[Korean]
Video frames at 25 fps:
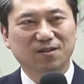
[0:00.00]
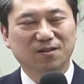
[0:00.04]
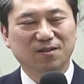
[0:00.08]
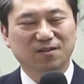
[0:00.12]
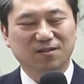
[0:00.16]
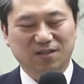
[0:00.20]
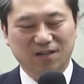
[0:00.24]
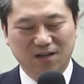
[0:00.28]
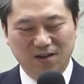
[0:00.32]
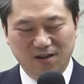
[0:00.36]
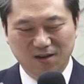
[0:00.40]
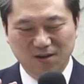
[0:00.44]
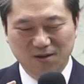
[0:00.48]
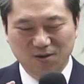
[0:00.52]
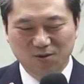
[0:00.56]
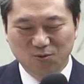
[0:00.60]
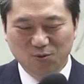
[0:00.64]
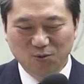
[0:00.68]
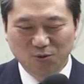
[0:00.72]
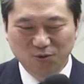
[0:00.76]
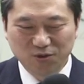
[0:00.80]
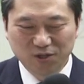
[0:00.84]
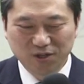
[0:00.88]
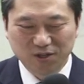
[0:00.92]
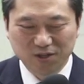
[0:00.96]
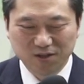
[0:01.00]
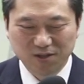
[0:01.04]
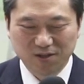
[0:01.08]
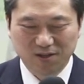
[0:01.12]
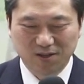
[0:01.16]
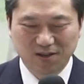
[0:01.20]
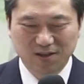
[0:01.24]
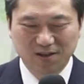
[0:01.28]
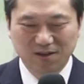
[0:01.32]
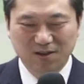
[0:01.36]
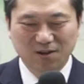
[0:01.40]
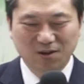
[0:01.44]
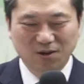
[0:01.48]
자, 오늘은
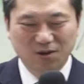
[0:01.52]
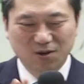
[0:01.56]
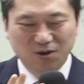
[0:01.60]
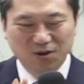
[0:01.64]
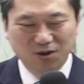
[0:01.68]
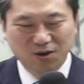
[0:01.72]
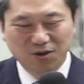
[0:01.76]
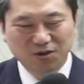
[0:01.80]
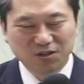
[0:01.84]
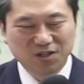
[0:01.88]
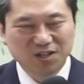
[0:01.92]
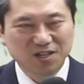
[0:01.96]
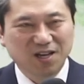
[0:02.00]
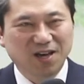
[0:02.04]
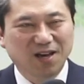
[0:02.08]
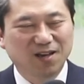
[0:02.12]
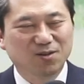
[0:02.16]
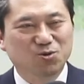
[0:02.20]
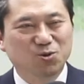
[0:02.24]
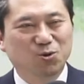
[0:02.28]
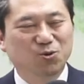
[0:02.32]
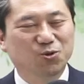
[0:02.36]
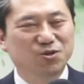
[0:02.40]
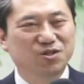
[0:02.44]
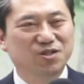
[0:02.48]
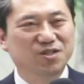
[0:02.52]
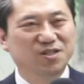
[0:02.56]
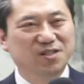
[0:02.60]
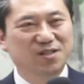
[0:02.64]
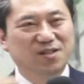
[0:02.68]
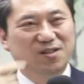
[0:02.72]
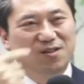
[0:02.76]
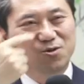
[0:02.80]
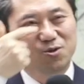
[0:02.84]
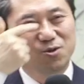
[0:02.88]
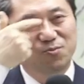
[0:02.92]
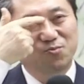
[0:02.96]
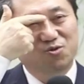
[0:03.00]
어디에
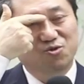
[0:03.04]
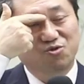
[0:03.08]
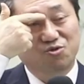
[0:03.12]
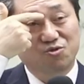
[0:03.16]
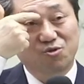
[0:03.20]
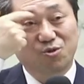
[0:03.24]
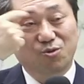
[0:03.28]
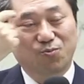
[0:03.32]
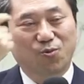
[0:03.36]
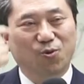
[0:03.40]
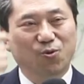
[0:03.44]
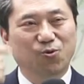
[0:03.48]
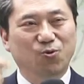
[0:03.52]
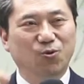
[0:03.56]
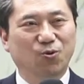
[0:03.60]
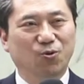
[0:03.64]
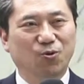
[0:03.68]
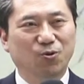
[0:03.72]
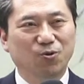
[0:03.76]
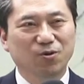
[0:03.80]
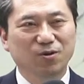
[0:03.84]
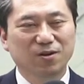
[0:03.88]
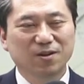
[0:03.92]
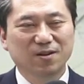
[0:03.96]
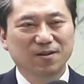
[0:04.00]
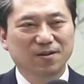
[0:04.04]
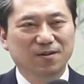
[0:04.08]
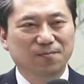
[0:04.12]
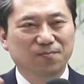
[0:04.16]
좋은지를 좀 주로 보고